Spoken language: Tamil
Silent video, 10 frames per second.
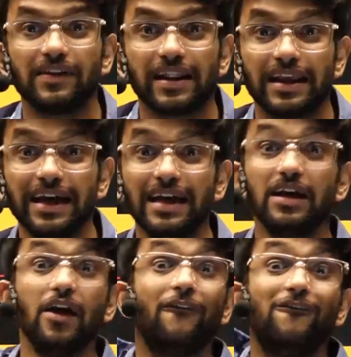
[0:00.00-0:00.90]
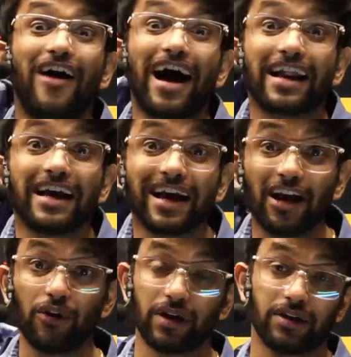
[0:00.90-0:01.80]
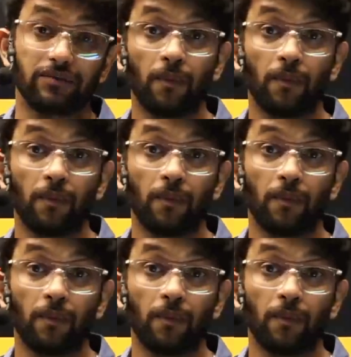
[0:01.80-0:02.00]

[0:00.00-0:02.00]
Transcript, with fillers: வந்து வேற எங்கேயோ இருக்குது